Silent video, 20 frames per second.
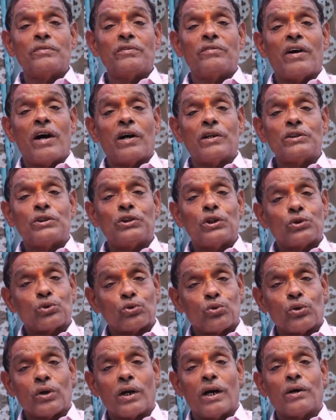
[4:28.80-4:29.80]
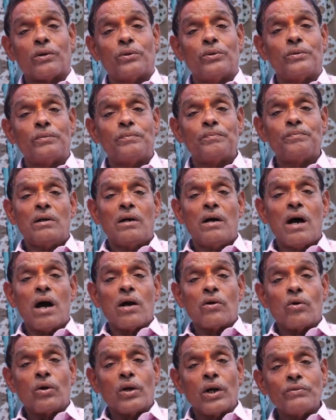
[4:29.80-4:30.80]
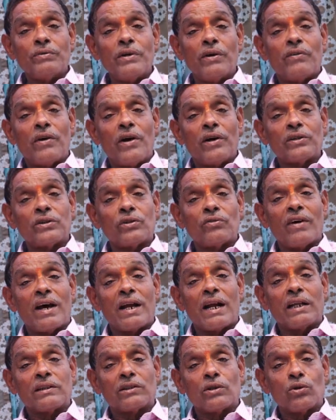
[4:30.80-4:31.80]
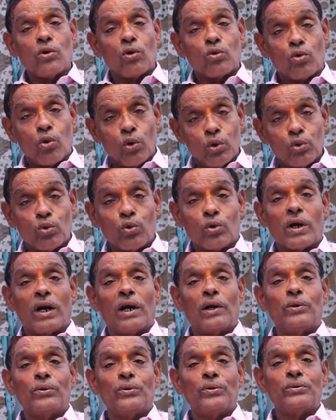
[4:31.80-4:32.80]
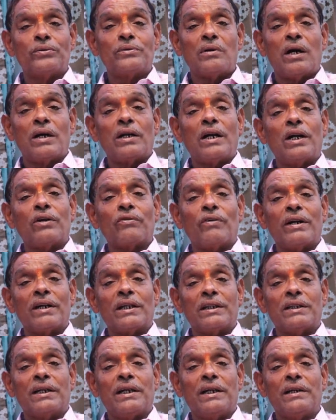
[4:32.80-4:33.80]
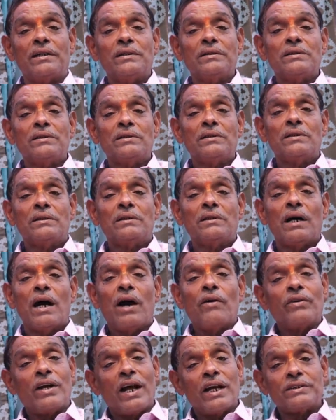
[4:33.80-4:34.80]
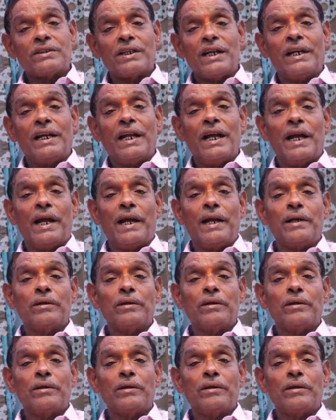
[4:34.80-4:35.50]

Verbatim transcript: వివాహం చేసుకున్నారు ఆ రెండవ వివాహం ద్వారా అతనికి ఒక కొడుకున్నాడు అనేటువంటిది అవినాష్ రెడ్డే